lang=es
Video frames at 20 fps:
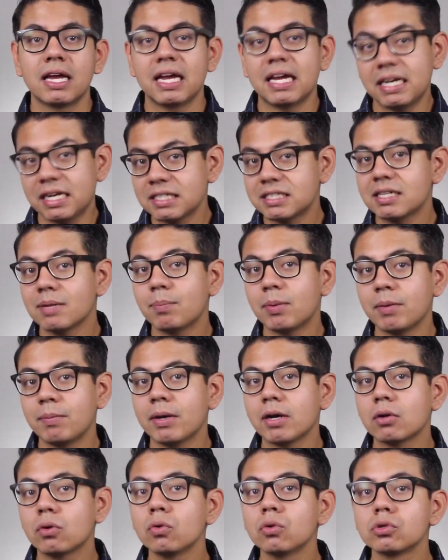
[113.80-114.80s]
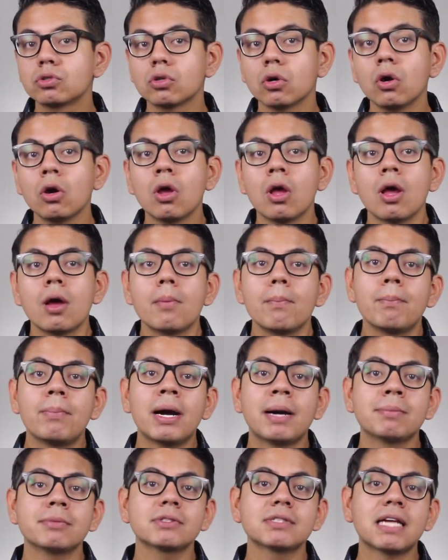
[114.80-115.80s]
En este primer curso
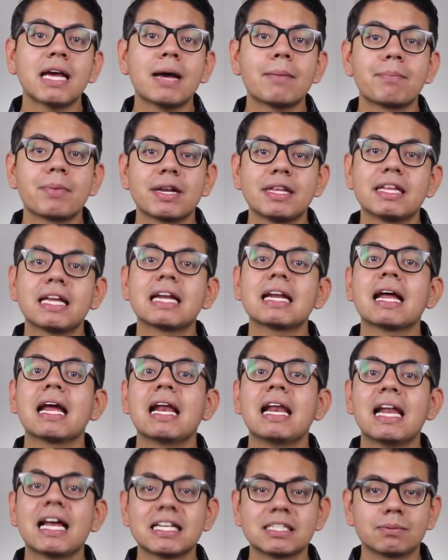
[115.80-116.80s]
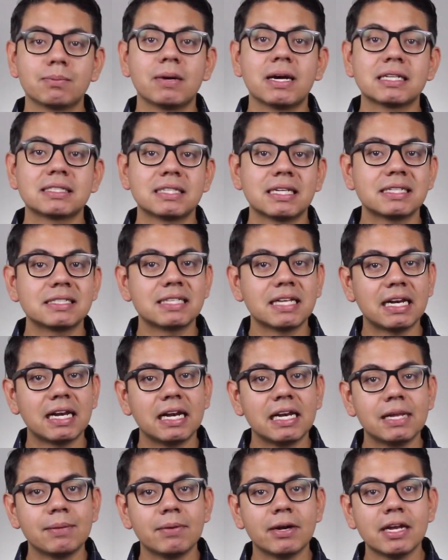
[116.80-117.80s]
vamos a aprender las bases de
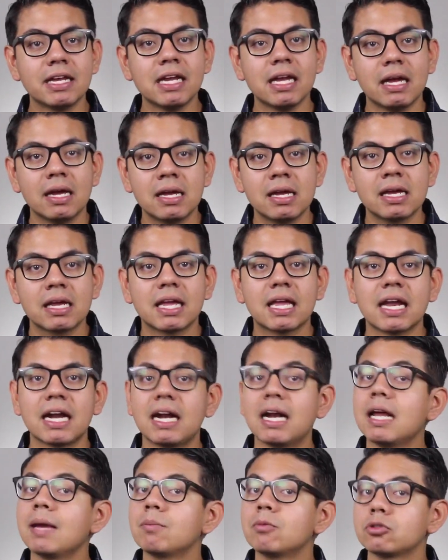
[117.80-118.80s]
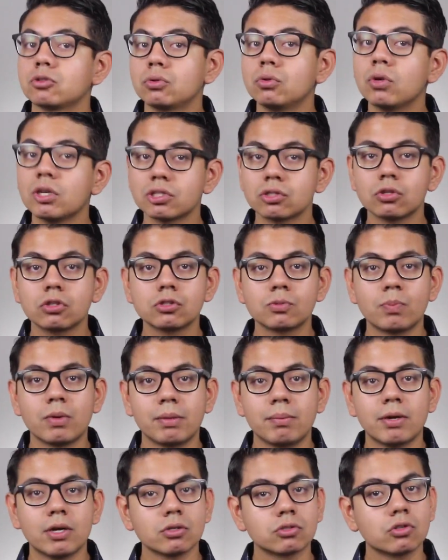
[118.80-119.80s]
la librería. Crearemos nuestros
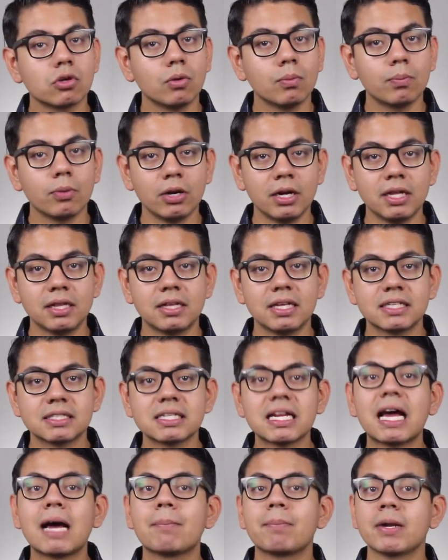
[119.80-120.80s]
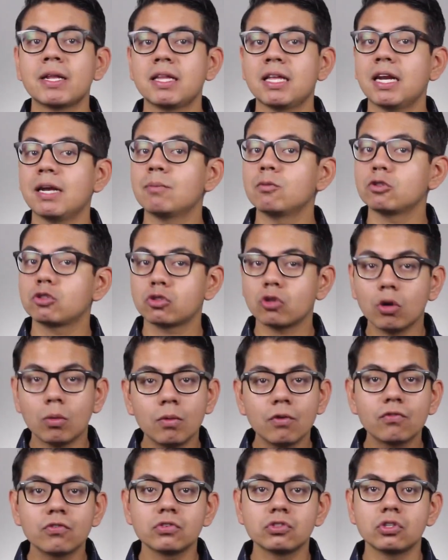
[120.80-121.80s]
primeros componentes, aprenderemos
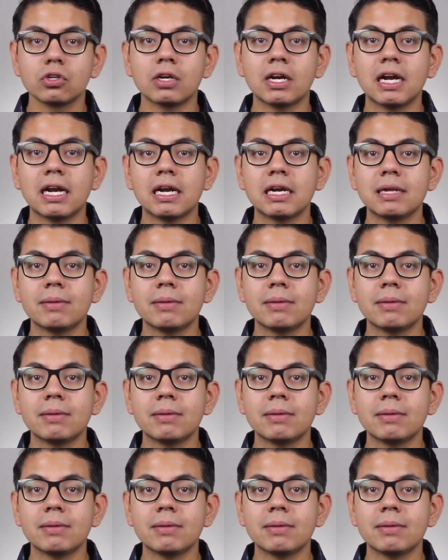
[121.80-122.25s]
cómo funciona la